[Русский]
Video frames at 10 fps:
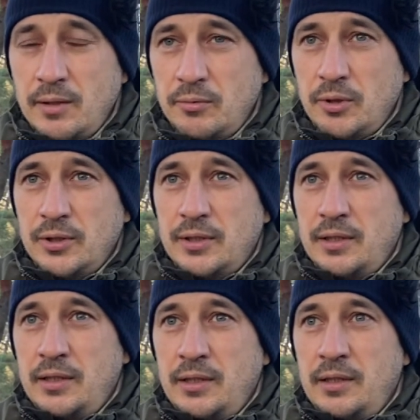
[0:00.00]
Вот,
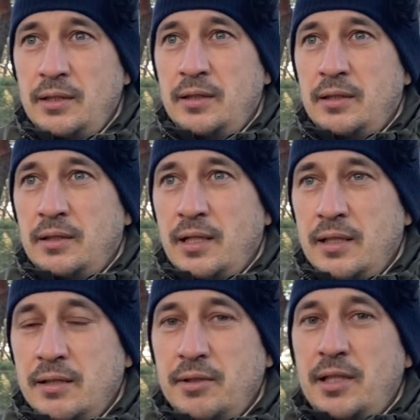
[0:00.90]
и
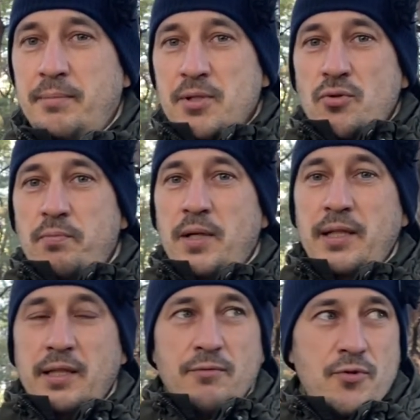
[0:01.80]
эта вода
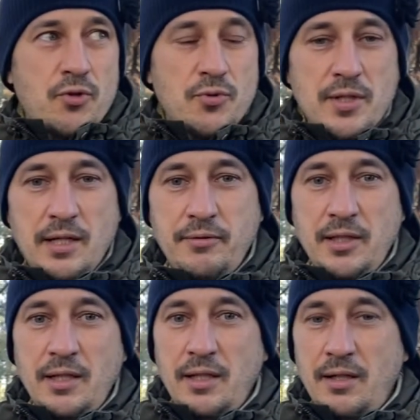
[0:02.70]
поступает там в суставы,